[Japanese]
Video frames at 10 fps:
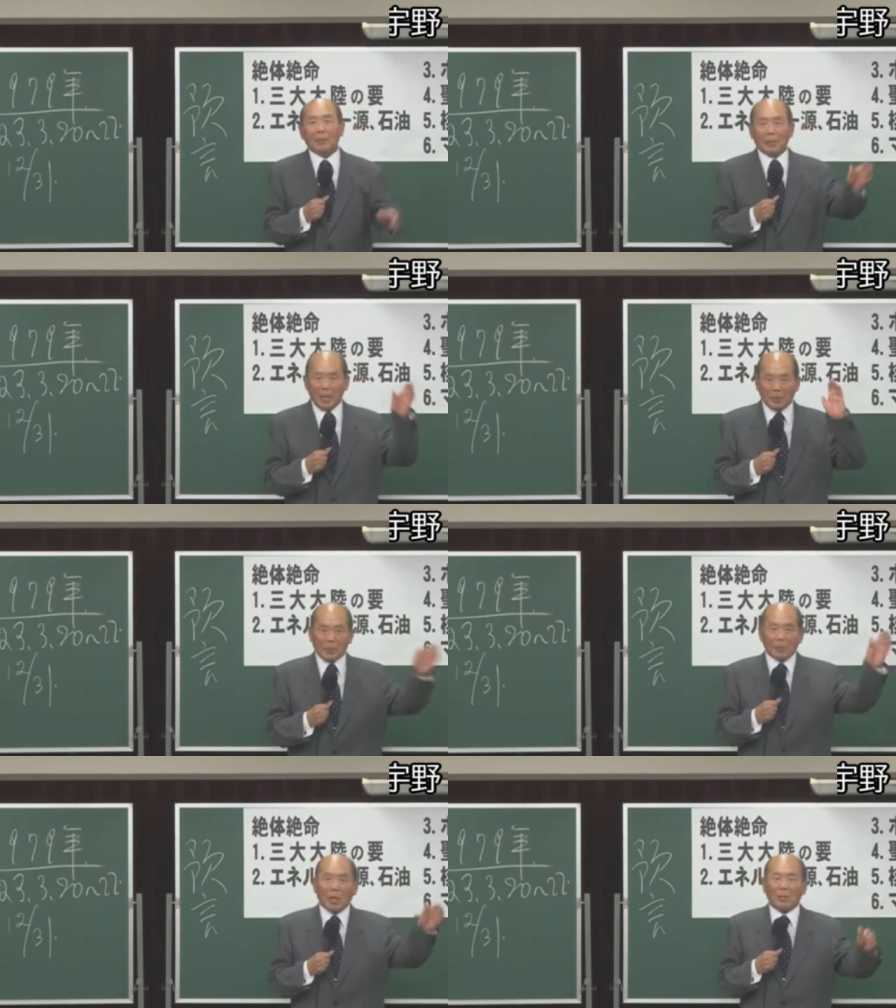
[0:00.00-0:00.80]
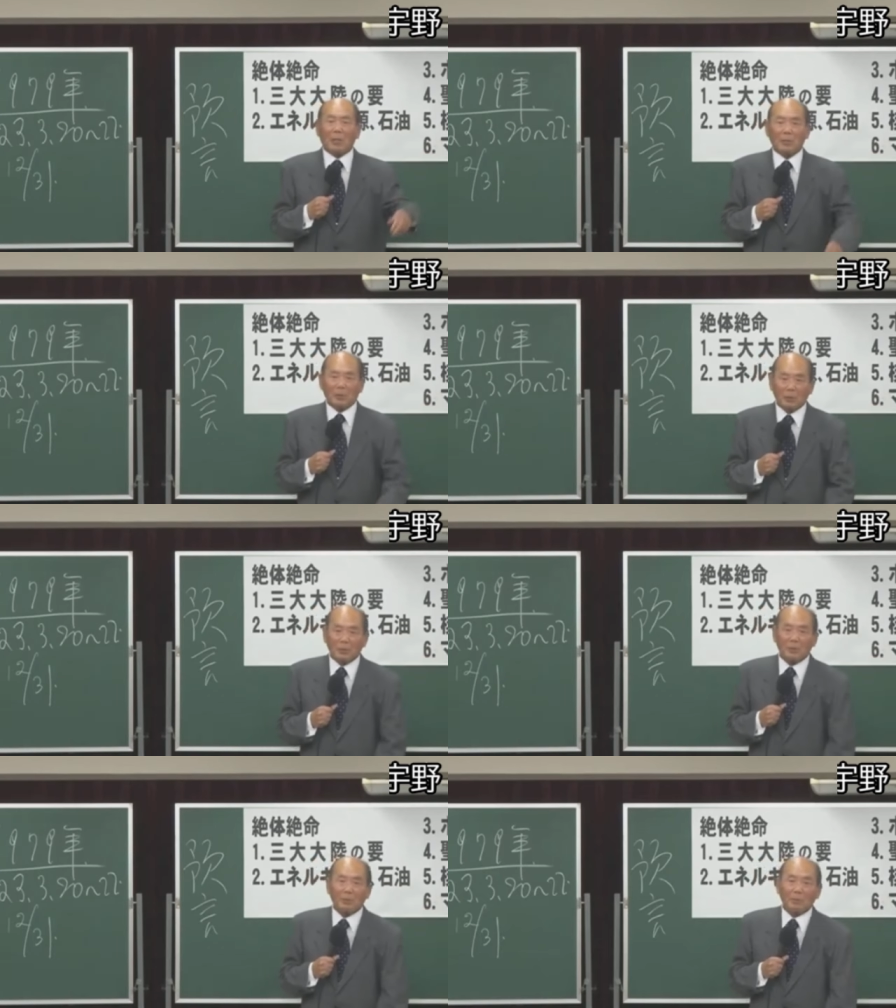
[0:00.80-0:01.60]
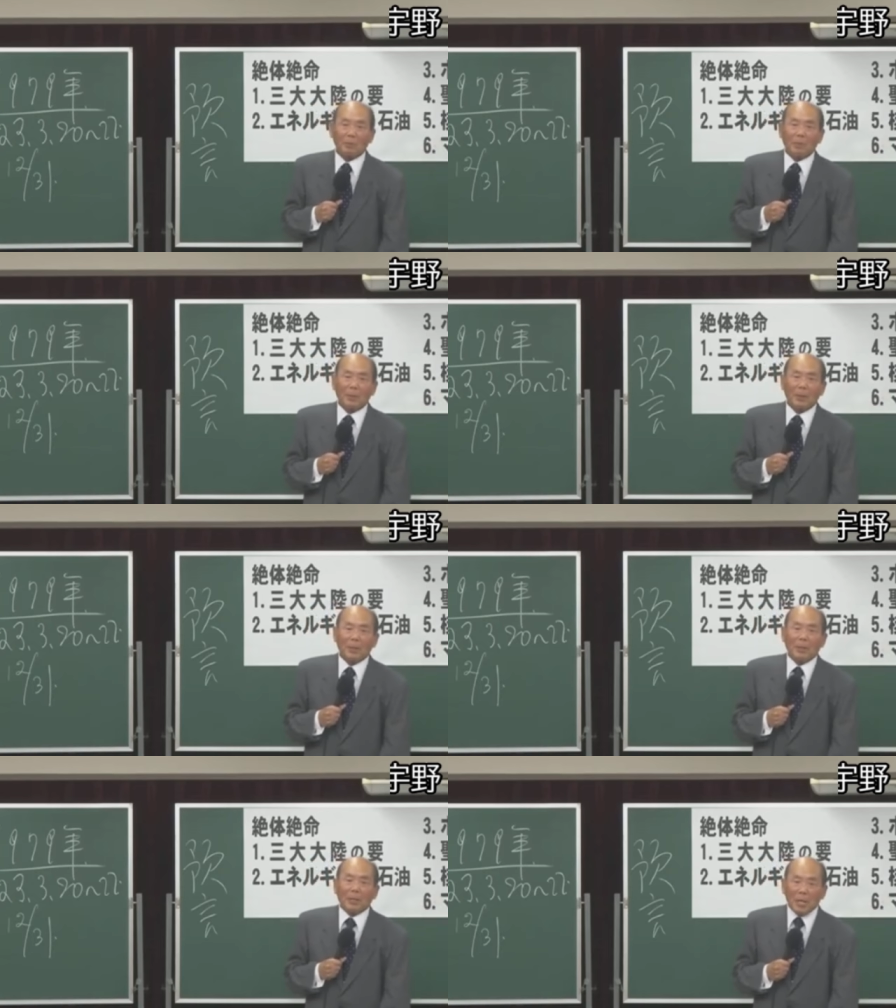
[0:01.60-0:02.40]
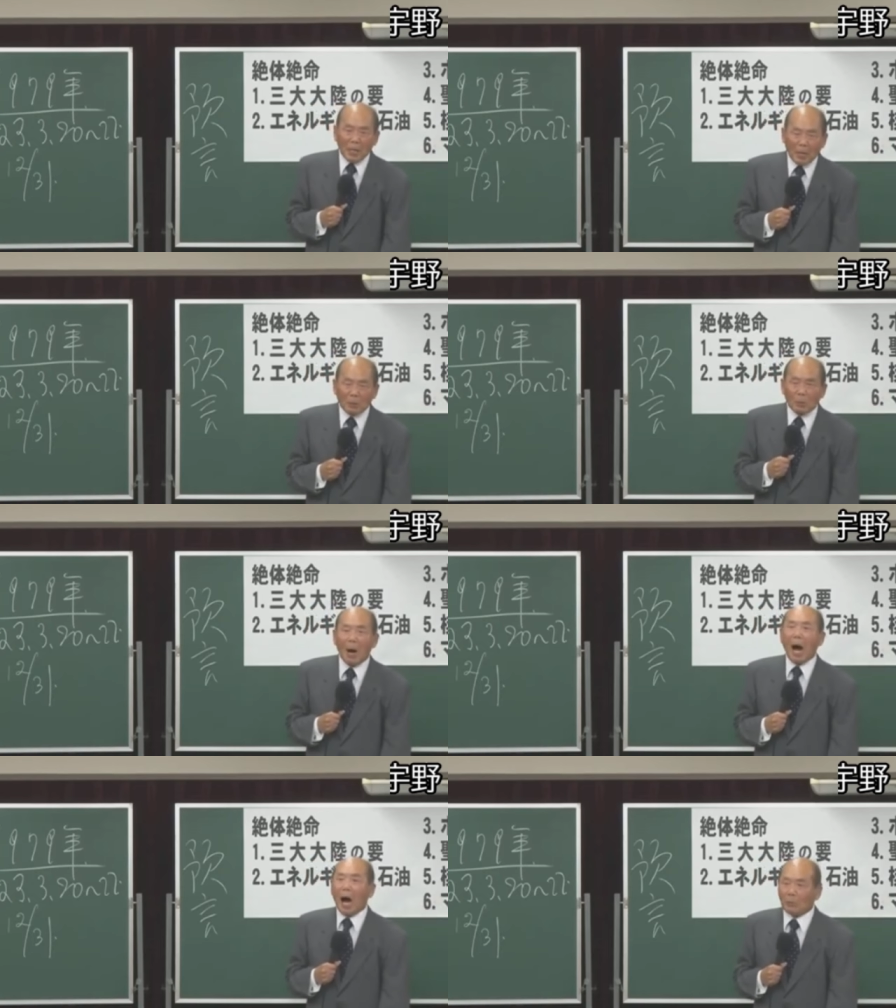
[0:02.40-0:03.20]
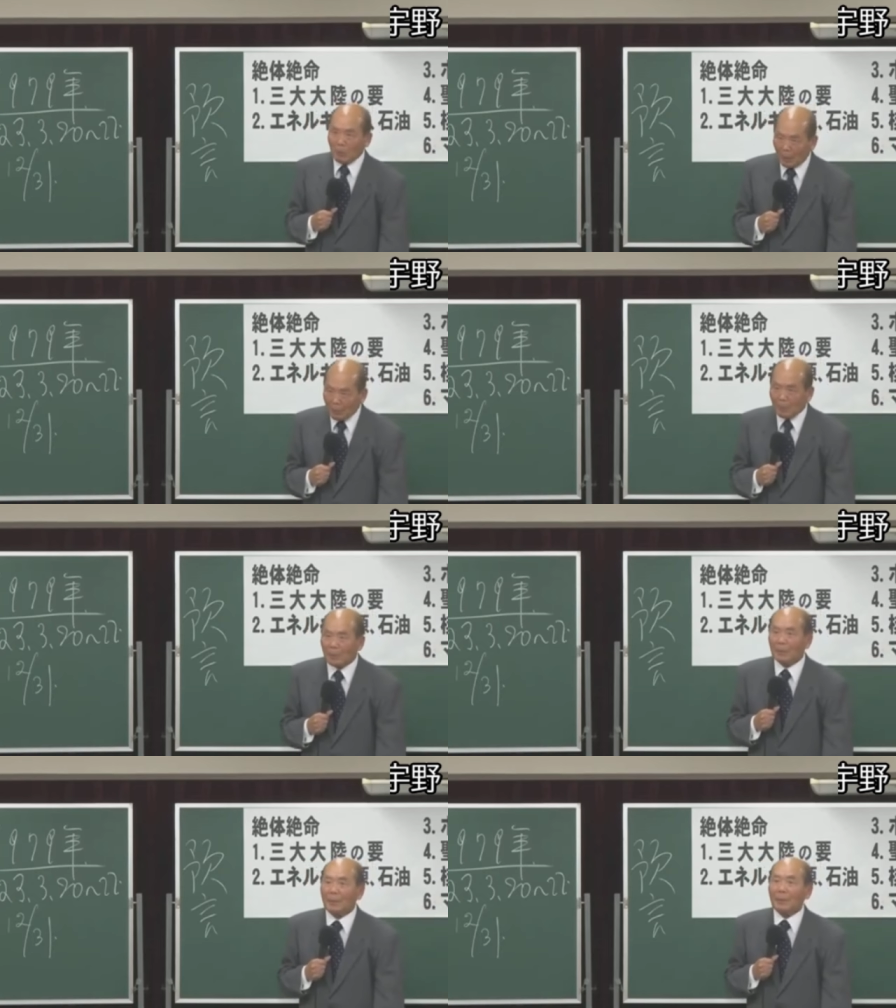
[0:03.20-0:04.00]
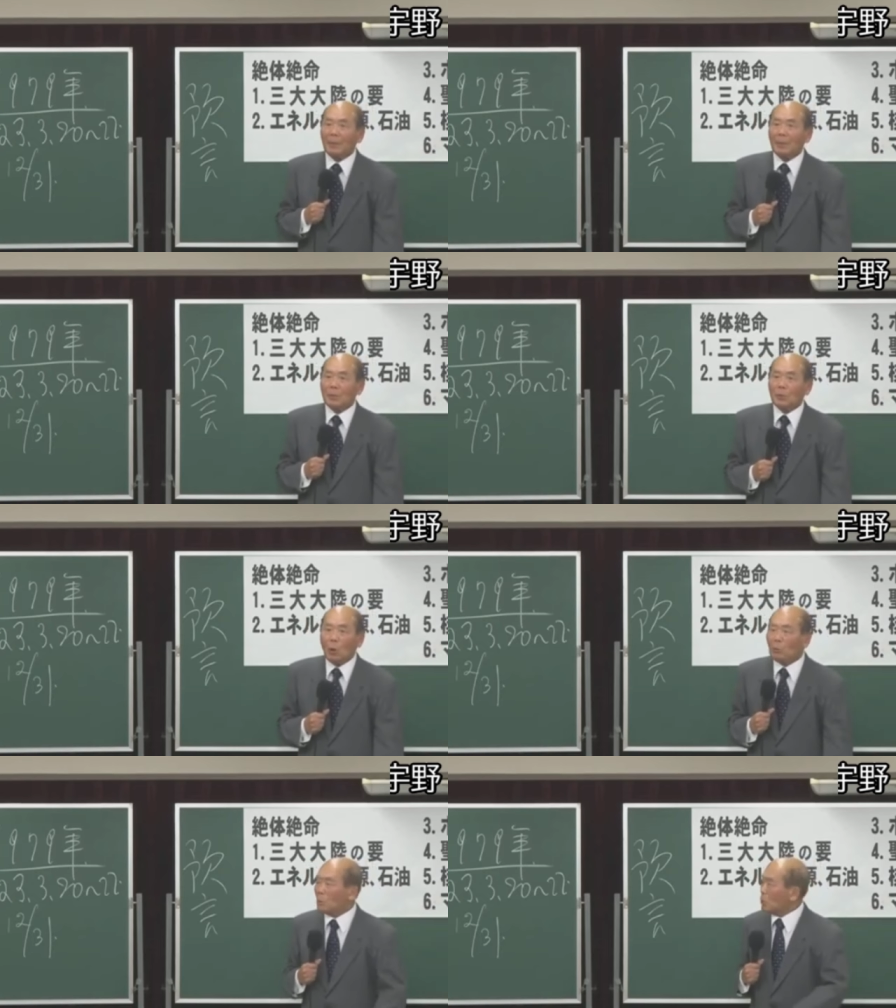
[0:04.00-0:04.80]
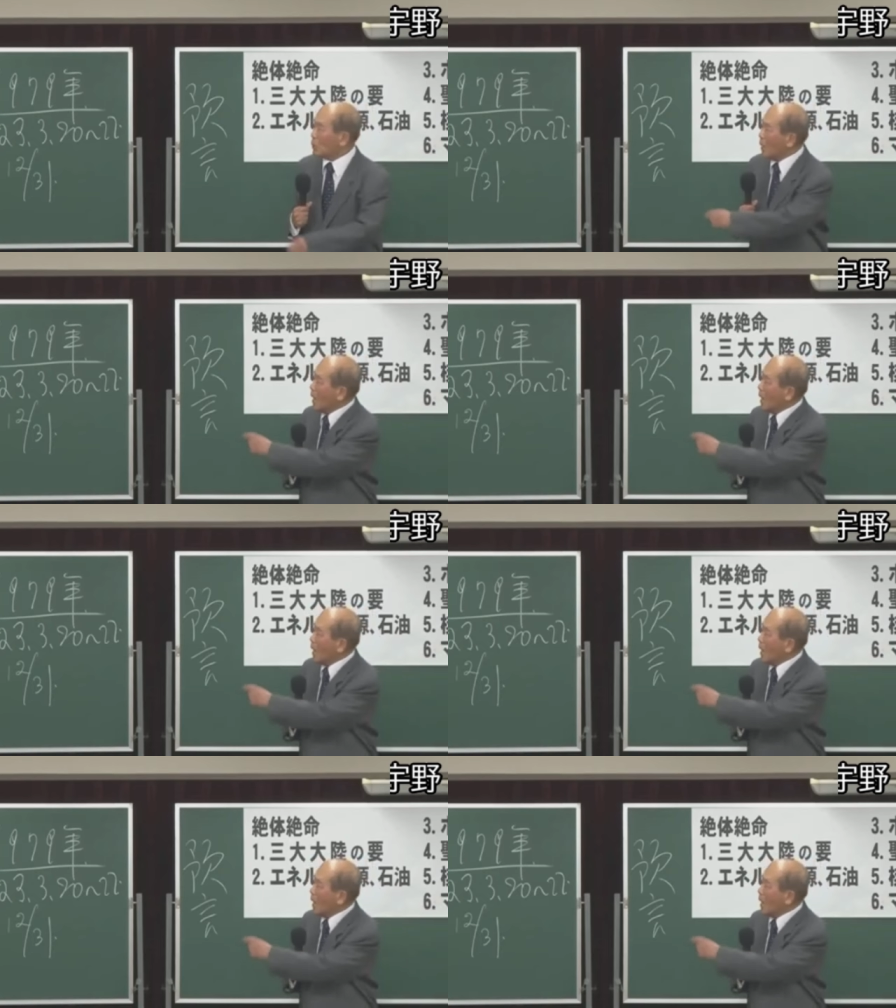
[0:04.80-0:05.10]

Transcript: 第三次世界大戦です人間とは悪だ造物主か